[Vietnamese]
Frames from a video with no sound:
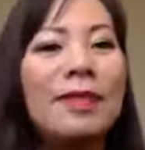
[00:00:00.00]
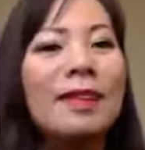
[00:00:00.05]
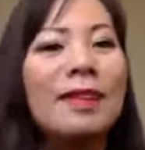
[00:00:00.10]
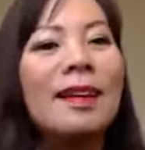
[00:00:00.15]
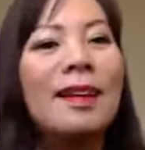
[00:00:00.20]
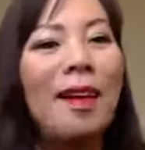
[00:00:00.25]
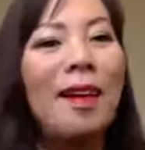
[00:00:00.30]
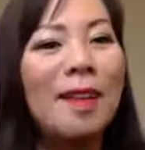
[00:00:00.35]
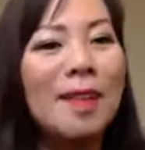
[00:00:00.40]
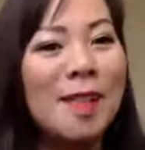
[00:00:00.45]

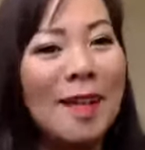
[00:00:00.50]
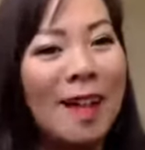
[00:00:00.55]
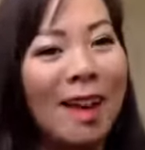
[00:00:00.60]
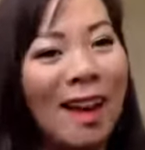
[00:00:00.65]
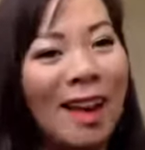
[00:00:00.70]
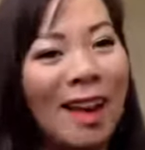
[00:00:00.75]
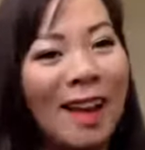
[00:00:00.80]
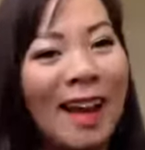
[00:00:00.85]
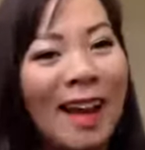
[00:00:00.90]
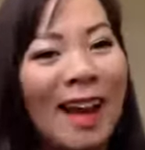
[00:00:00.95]
lo cho
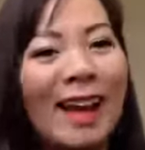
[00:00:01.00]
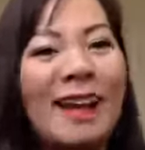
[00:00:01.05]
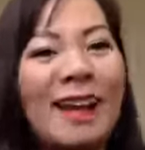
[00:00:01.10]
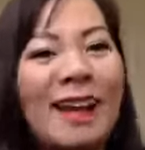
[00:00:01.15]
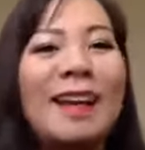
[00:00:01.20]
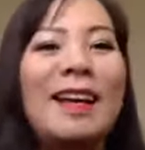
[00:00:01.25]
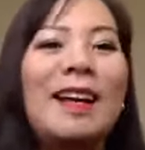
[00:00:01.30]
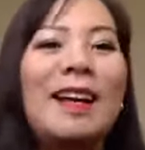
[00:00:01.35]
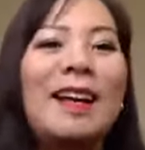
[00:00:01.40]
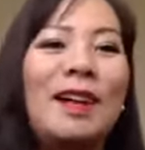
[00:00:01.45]
con nè
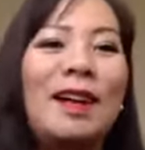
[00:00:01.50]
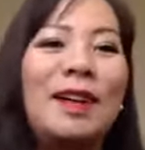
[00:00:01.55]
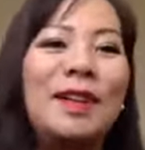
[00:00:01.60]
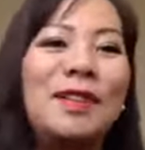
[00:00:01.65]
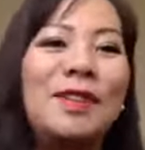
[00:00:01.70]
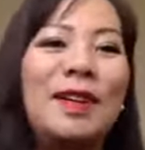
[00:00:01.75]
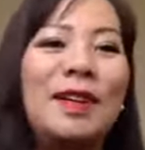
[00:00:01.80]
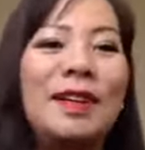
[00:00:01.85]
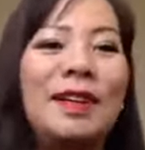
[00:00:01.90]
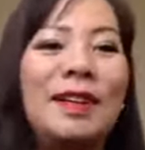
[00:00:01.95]
à,
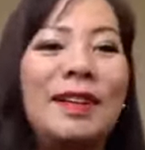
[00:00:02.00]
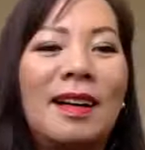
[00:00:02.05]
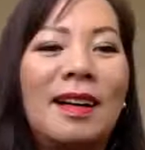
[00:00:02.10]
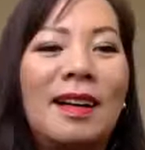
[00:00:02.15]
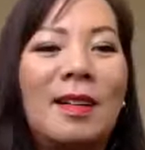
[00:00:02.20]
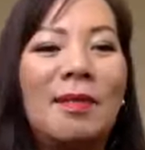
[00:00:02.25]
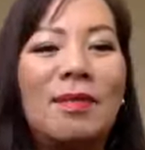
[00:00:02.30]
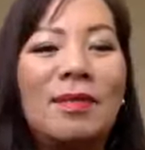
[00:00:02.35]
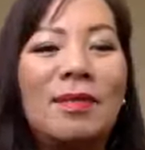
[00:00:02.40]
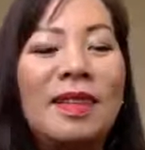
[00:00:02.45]
rồi
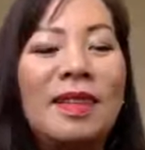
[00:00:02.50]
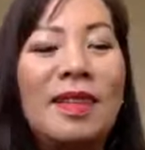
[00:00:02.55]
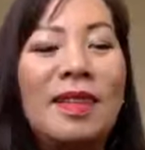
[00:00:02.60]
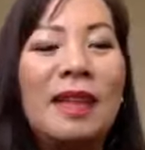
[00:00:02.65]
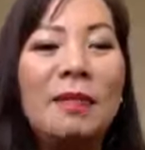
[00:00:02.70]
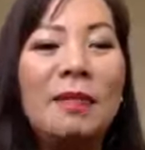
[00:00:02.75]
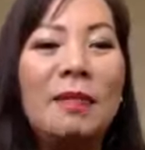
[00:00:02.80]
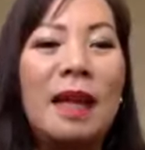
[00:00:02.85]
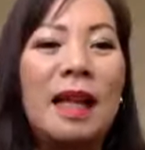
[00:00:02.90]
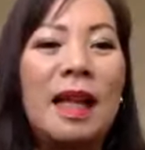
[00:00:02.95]
à,
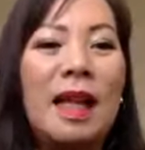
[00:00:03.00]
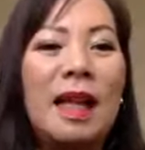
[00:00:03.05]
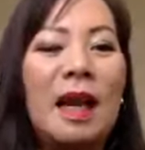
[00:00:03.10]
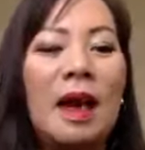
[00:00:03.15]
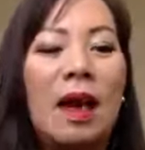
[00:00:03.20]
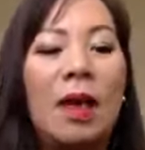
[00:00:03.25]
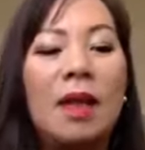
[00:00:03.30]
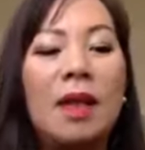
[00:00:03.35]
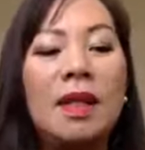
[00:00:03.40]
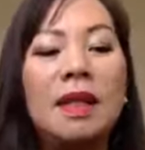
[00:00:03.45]
nhưng mà thanh
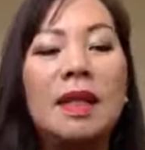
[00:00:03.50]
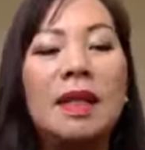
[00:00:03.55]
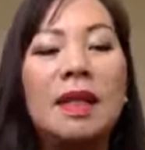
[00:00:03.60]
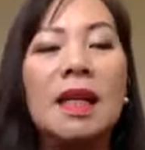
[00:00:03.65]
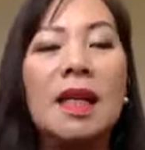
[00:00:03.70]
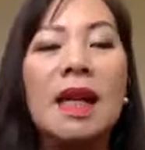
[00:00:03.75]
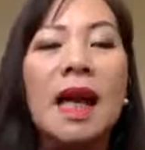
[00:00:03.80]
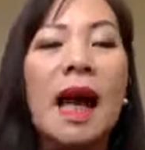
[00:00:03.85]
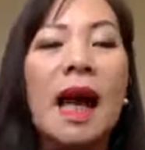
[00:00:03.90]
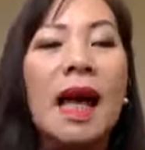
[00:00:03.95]
hỏi thường
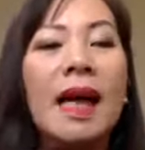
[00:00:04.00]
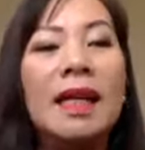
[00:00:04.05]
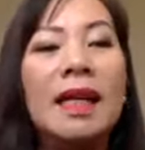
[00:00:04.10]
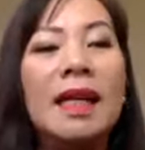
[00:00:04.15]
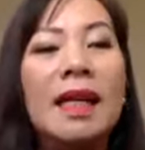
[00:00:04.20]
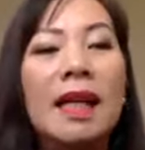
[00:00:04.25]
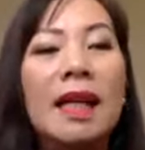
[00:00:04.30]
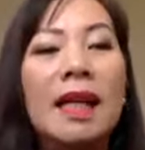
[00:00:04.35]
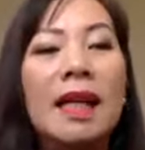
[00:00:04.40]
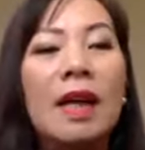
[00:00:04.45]
anh
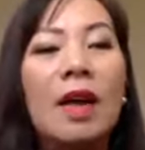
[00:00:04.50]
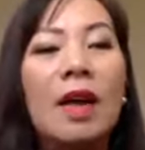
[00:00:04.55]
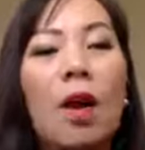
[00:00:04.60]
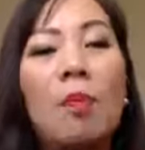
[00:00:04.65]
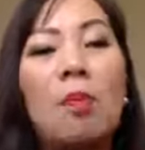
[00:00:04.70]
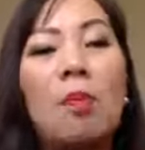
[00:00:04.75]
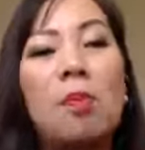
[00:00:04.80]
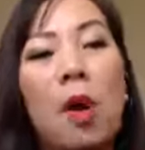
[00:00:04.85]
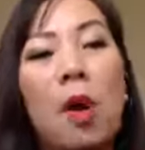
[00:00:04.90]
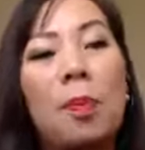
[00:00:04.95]
chị
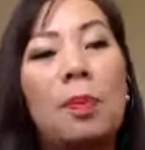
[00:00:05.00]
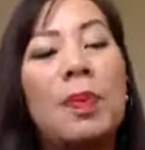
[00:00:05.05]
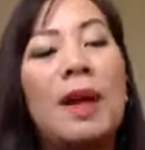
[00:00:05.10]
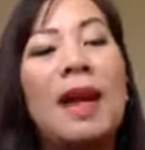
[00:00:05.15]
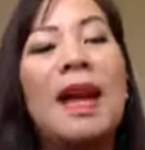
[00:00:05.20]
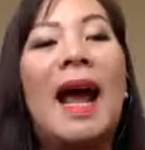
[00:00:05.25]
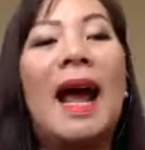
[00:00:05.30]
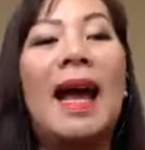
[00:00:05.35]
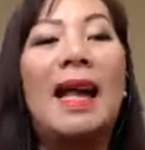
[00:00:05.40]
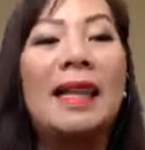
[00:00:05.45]
1
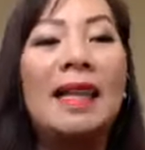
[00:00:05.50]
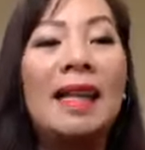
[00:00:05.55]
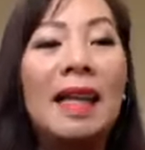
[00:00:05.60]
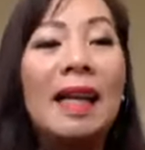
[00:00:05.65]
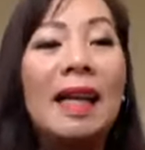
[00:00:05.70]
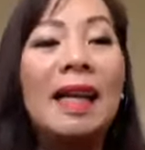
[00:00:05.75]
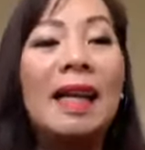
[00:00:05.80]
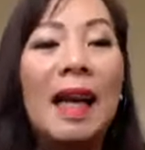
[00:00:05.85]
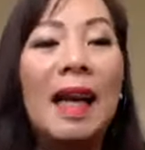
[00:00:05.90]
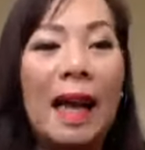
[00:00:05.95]
đến 2 tiếng
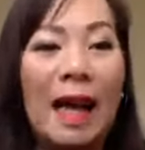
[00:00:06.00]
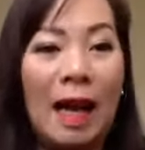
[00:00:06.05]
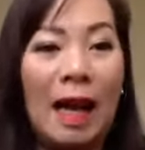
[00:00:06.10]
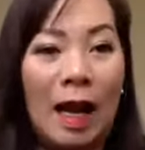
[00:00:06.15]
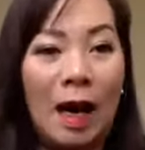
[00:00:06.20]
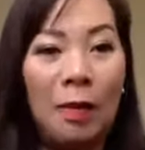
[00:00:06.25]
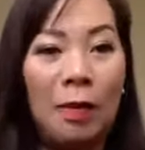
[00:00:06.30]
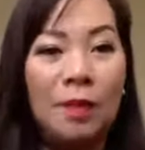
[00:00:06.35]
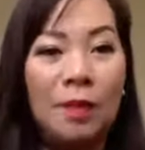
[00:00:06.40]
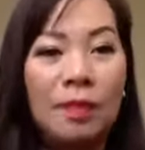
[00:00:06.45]
hay
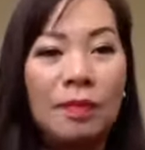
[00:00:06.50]
không